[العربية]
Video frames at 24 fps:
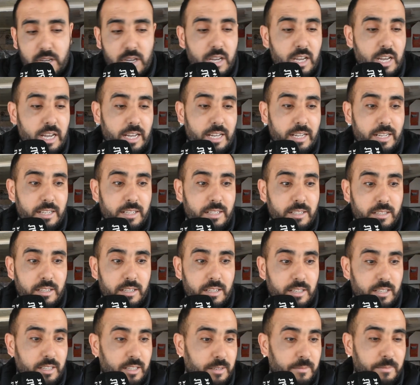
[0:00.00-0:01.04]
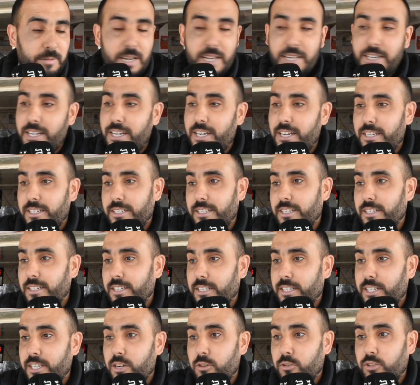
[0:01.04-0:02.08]
آه، البنان
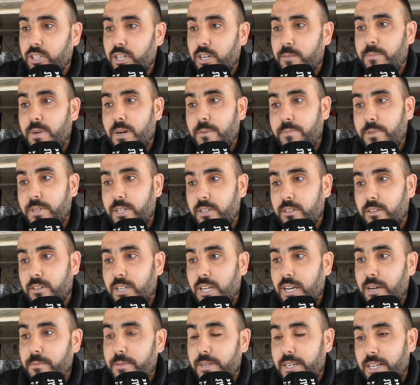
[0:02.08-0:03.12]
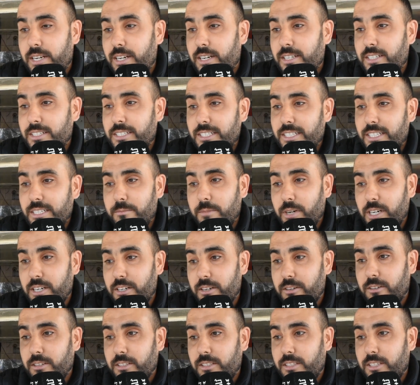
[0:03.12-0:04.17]
قريوشه بابيو الحمراء
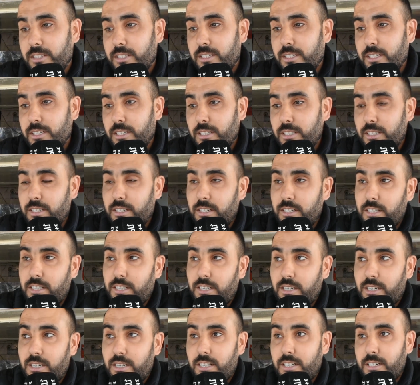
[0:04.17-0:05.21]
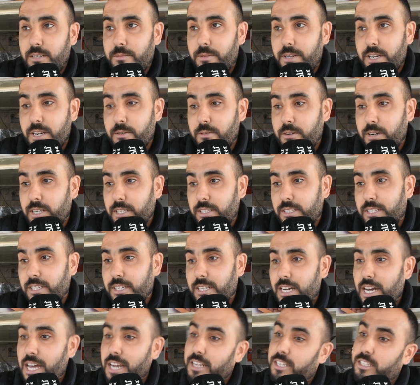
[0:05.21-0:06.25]
المقروط آه، البريوات
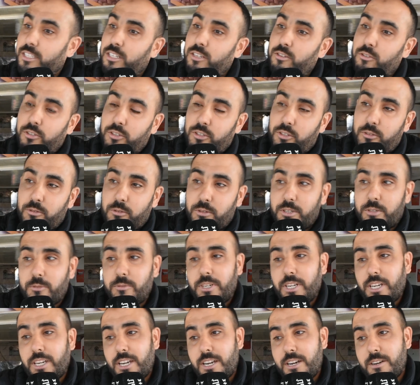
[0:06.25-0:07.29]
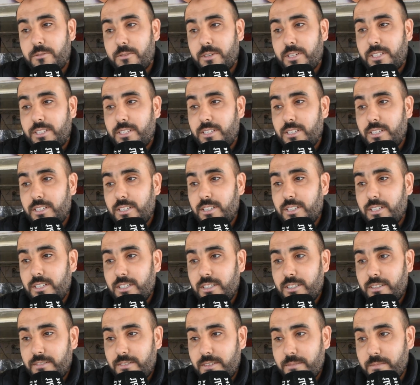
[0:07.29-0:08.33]
انا غسل الجوز ونقاويت
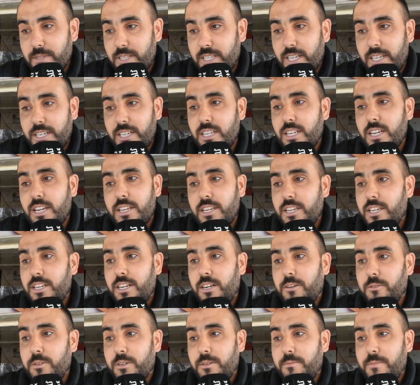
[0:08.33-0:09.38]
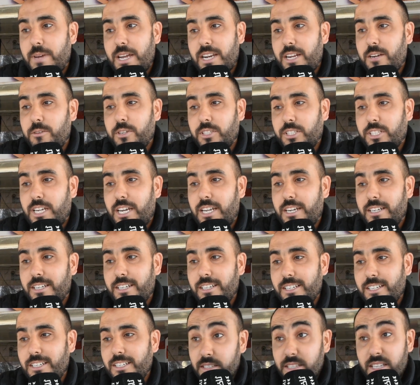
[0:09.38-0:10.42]
فهمت يعني اي ما راح حوايج غانا
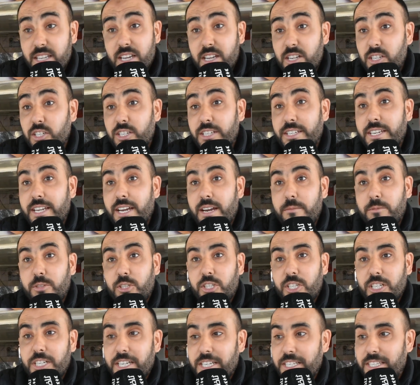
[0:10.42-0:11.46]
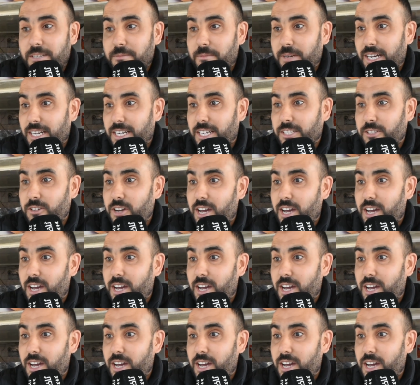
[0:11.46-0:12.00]
اني غنمشي نخدم على